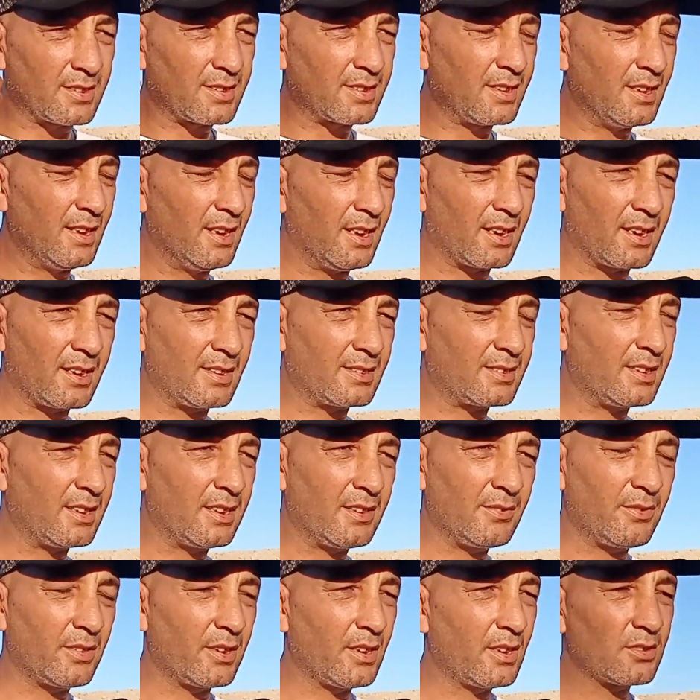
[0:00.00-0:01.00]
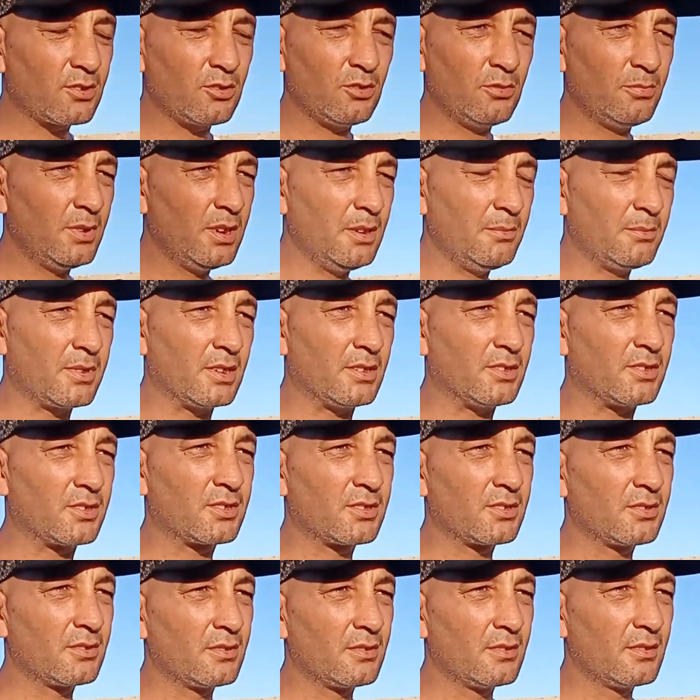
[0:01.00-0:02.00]
سلاح غيتيري في راسو ما
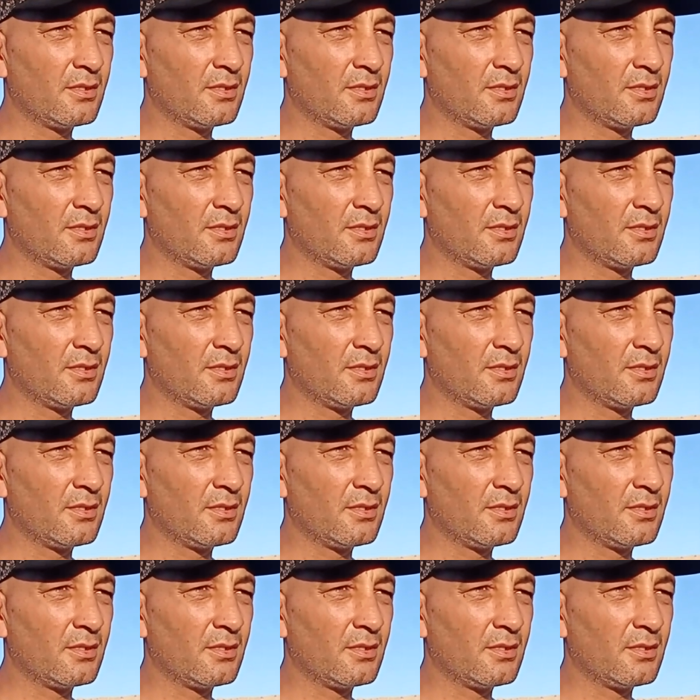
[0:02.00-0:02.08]
يمكنش